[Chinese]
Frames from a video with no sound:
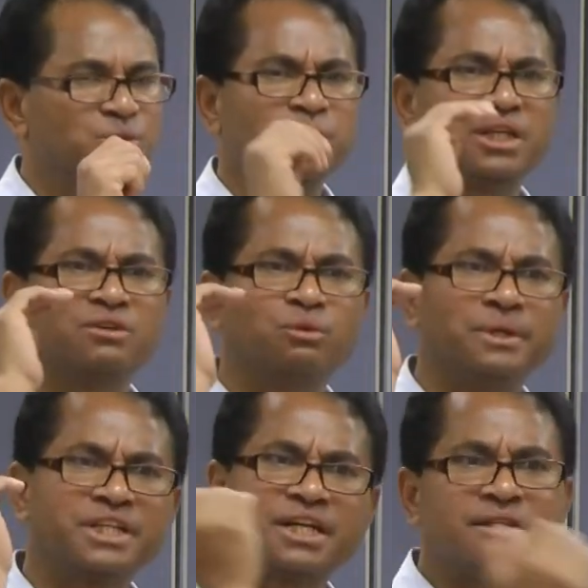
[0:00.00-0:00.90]
所以我
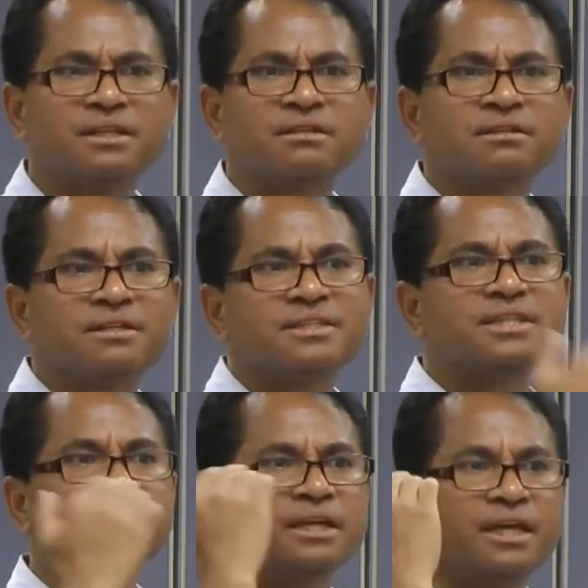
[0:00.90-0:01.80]
们肯定
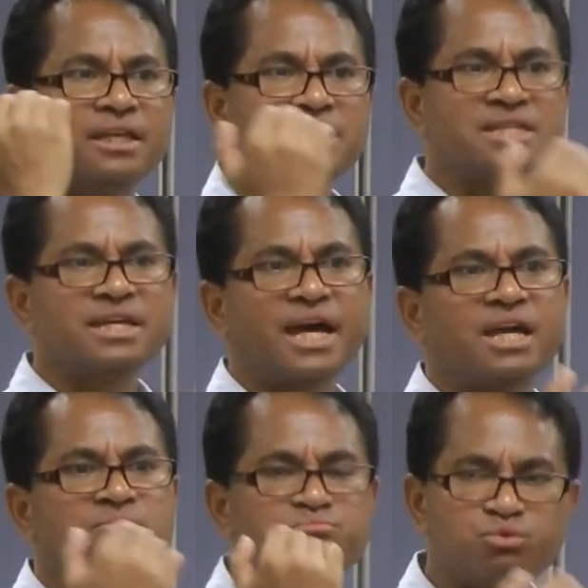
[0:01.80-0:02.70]
这个应
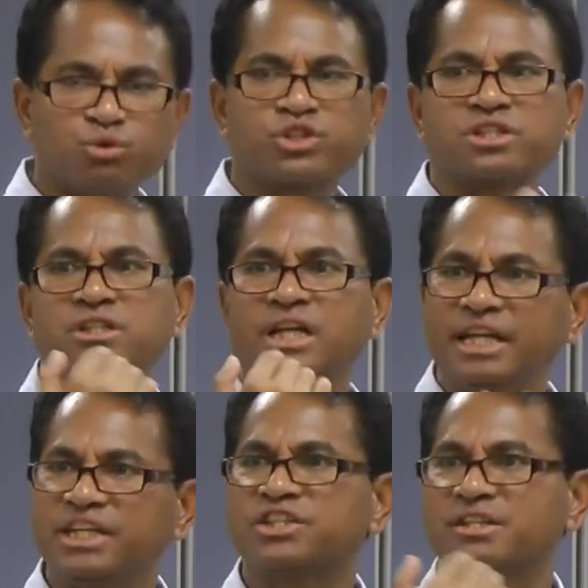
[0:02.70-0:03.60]
该不是
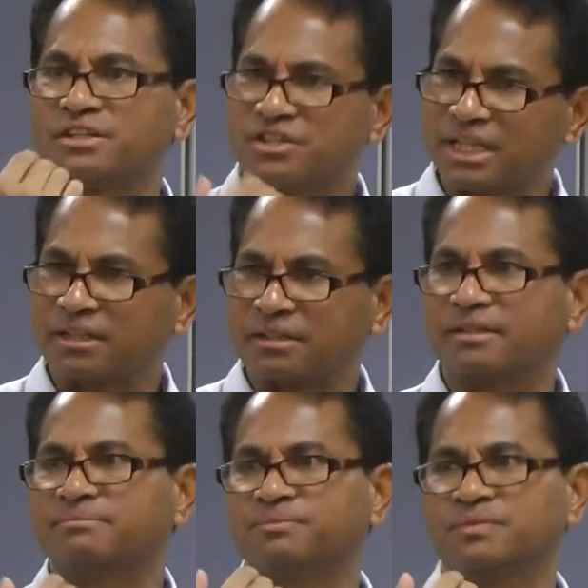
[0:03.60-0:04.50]
历史性
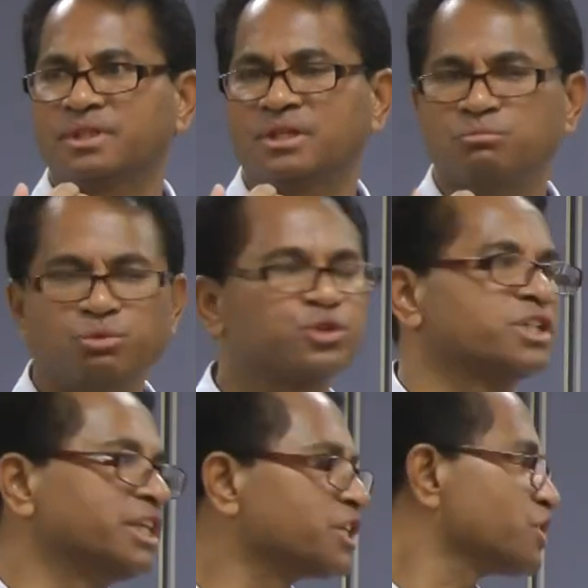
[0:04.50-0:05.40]
的，不
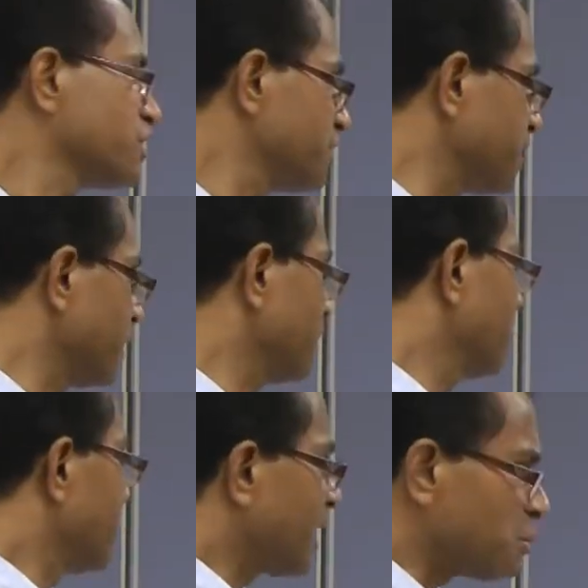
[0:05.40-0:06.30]
是历史事件。
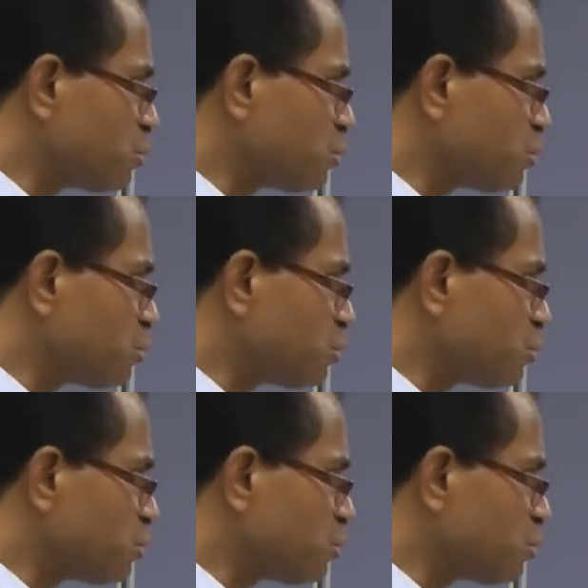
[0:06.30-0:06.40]
那